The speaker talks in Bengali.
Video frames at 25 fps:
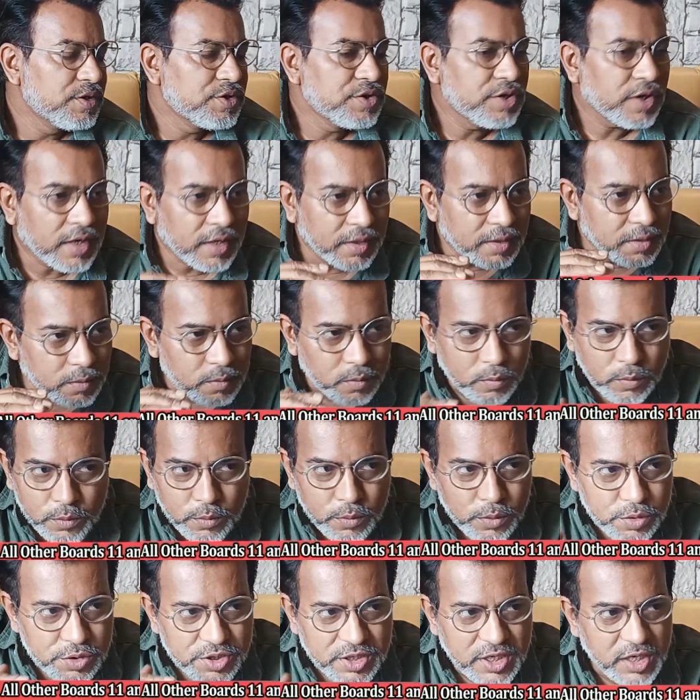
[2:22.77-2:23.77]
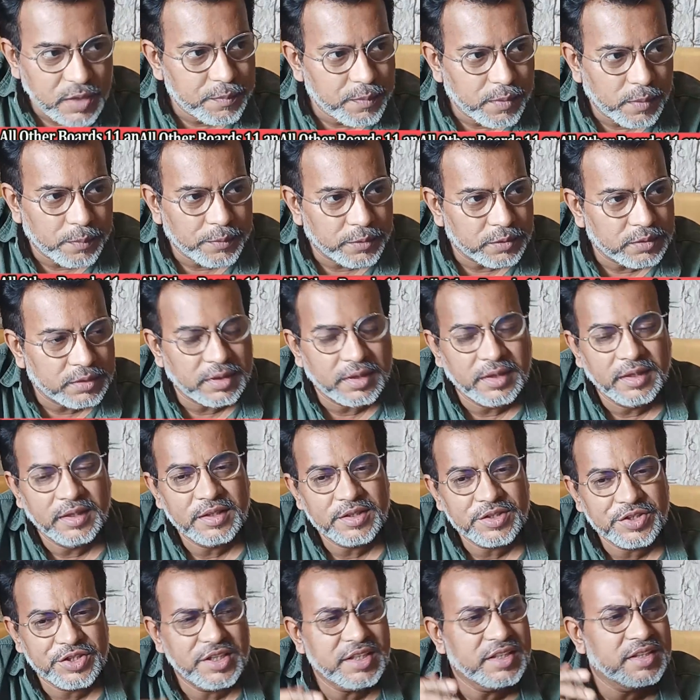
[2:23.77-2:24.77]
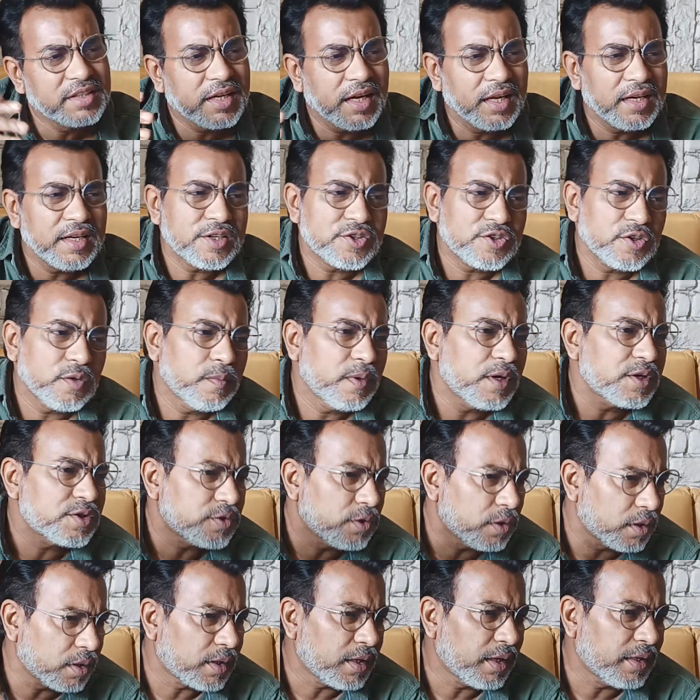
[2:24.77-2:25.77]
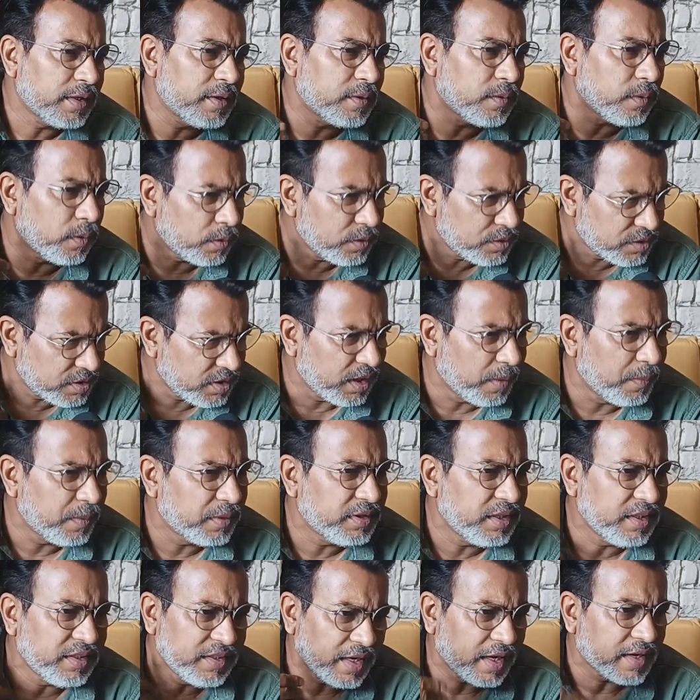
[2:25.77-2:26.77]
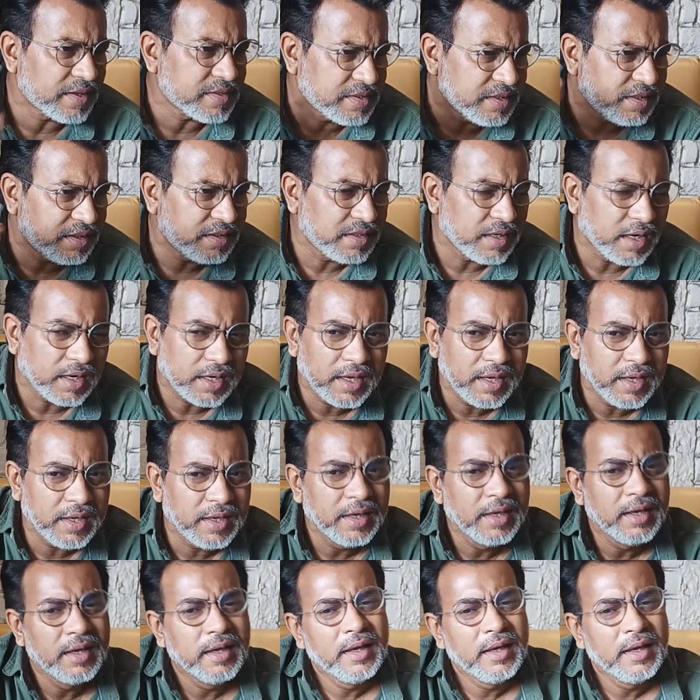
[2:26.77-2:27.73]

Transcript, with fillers: সেখানে কোনো শিল্পপতি শীতকালের সময় সরকারি খরচে আমাদের ট্যাক্সের টাকায়